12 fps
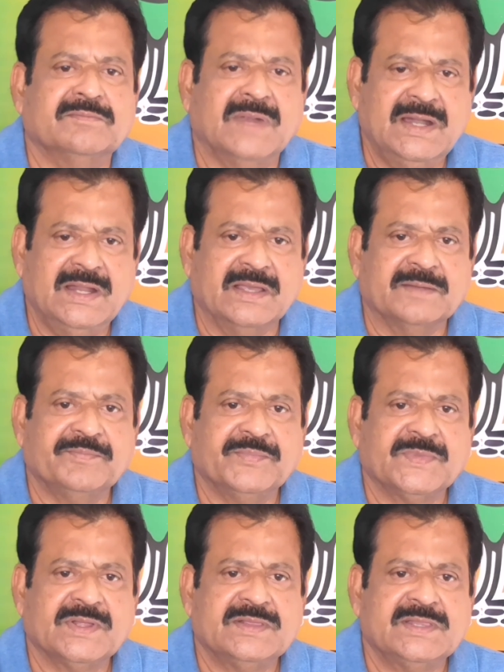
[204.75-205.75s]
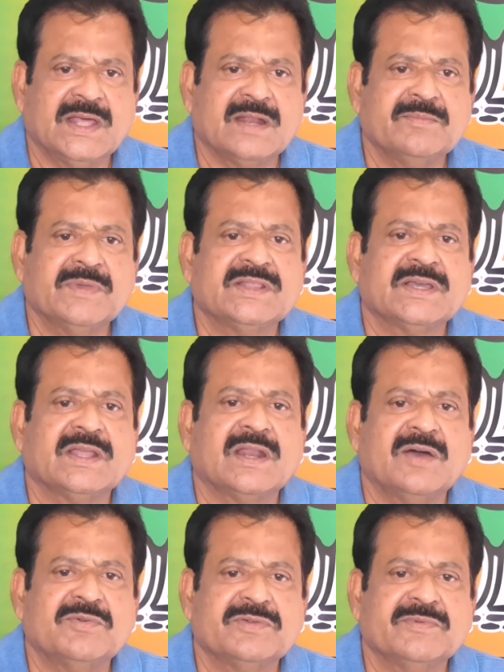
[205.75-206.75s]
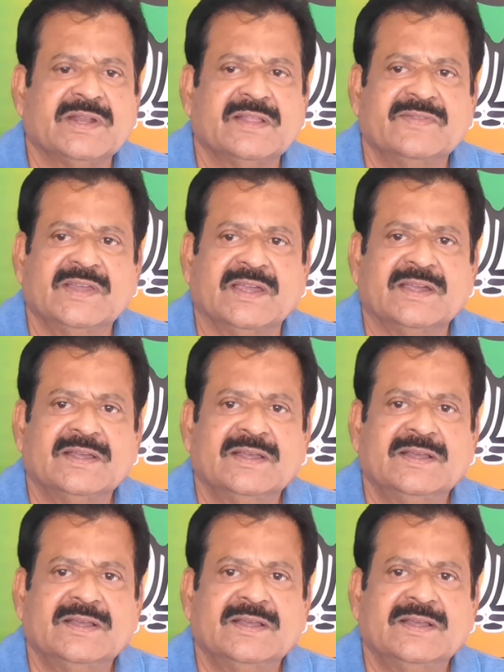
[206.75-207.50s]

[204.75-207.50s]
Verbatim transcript: మళ్ళీ తెర మీదకి రావటం అనేది